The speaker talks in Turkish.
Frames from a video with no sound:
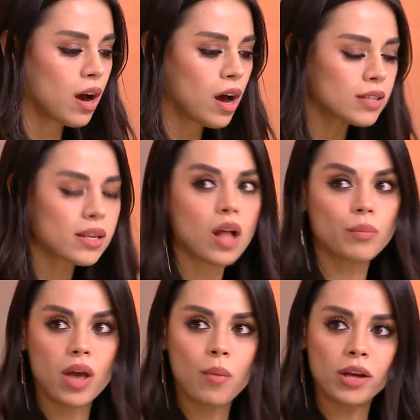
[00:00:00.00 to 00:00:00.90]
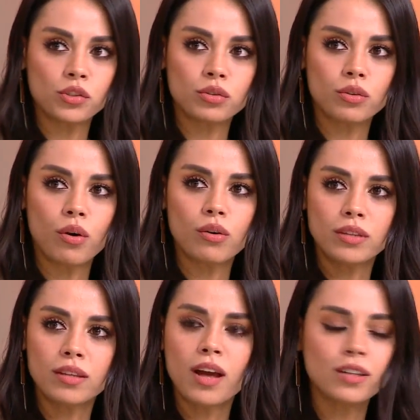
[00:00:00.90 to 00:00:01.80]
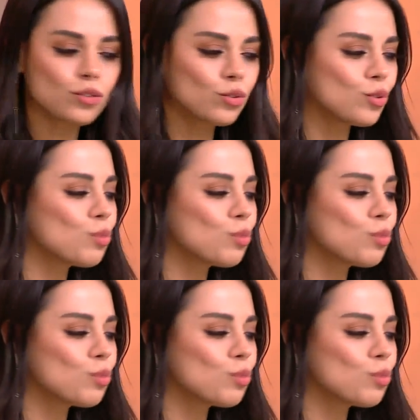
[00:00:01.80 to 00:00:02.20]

haz almaya başlıyor. Neden? Tüm